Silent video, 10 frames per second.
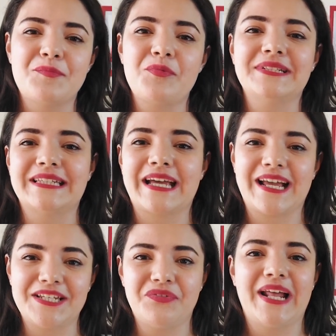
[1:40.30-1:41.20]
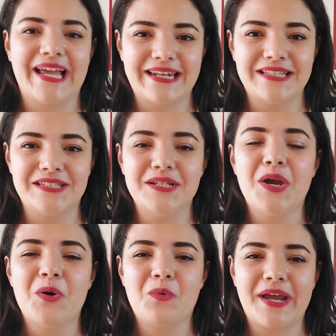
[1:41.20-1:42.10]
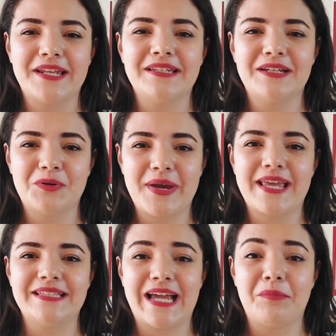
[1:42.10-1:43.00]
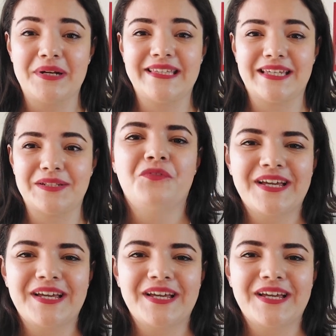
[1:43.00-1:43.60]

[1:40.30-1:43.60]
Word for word: ممكن تدخلني في الحاله دي وكان الروايه دي عملت كده